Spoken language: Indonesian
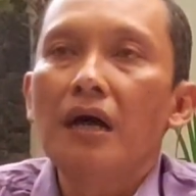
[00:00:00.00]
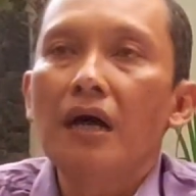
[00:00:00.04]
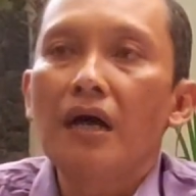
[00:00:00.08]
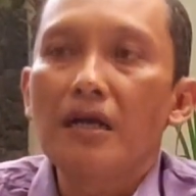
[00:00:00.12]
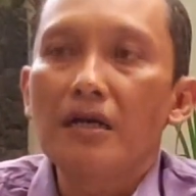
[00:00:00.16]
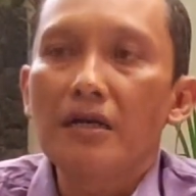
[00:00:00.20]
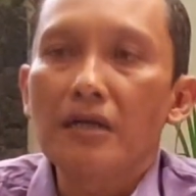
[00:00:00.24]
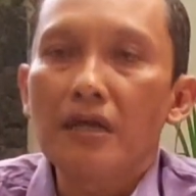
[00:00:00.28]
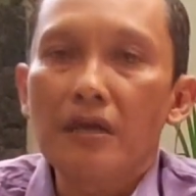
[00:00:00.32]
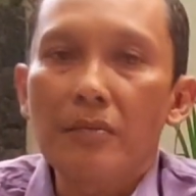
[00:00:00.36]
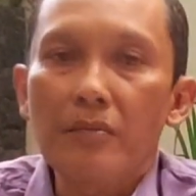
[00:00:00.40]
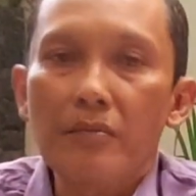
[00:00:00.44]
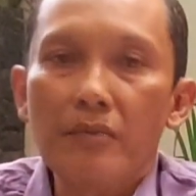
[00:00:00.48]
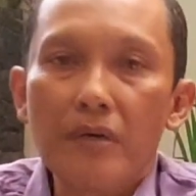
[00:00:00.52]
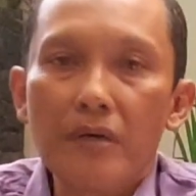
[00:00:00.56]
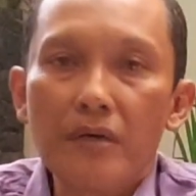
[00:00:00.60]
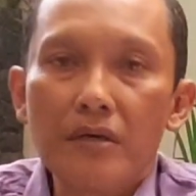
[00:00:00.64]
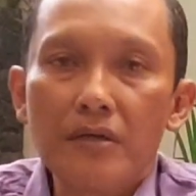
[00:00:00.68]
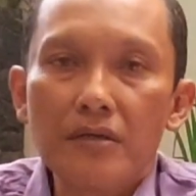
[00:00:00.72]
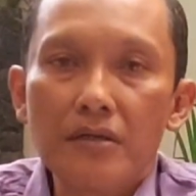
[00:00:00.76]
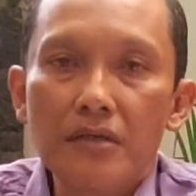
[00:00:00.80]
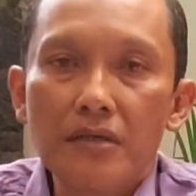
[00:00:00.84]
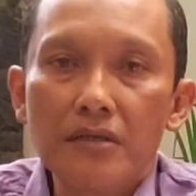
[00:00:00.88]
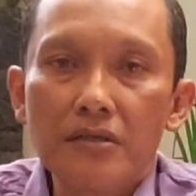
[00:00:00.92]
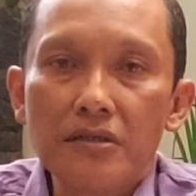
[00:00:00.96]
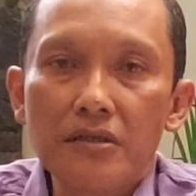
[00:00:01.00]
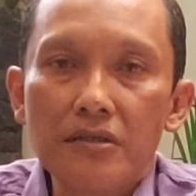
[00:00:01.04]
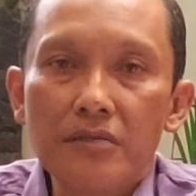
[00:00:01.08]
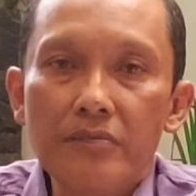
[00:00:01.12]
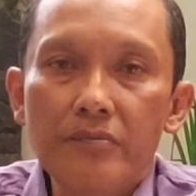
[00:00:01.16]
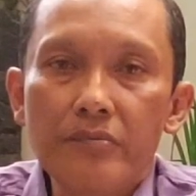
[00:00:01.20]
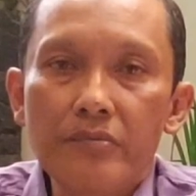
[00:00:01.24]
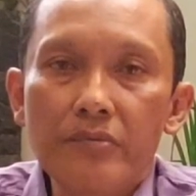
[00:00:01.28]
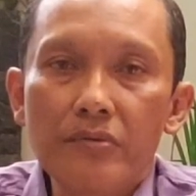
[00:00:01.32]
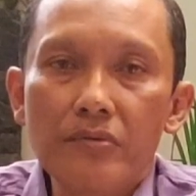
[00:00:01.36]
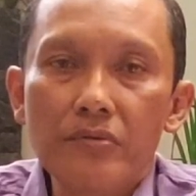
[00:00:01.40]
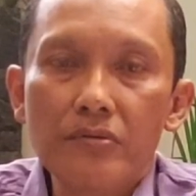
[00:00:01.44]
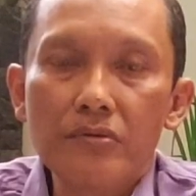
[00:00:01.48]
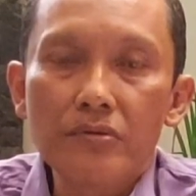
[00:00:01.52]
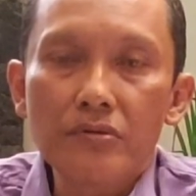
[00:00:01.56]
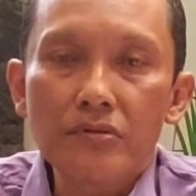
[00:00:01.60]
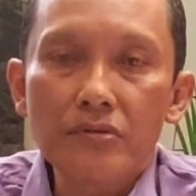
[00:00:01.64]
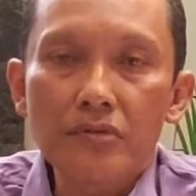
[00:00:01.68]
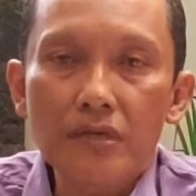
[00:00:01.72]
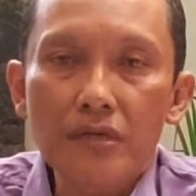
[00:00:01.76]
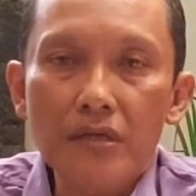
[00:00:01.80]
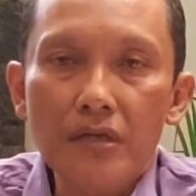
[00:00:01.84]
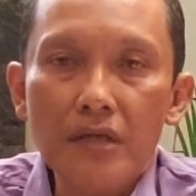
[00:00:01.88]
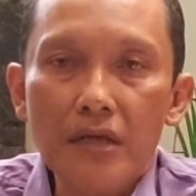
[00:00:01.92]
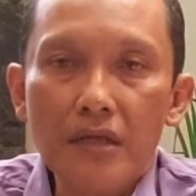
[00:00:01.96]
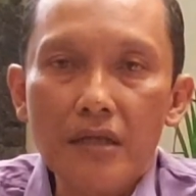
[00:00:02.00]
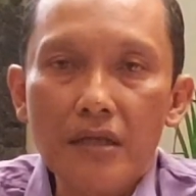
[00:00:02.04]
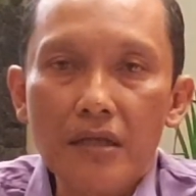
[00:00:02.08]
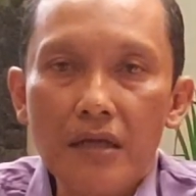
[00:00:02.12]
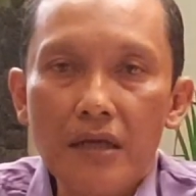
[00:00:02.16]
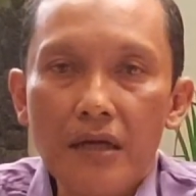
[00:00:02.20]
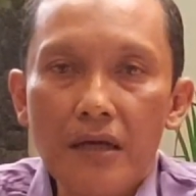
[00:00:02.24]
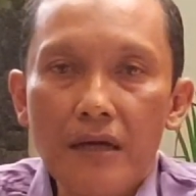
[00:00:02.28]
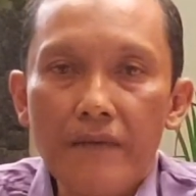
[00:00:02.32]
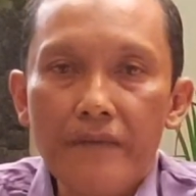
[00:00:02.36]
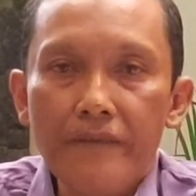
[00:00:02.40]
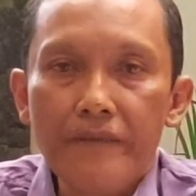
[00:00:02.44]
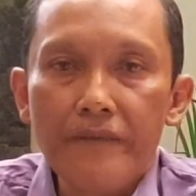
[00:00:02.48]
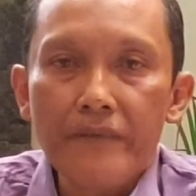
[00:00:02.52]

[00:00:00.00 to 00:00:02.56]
ada yang bekerja sibuk, terus ternyata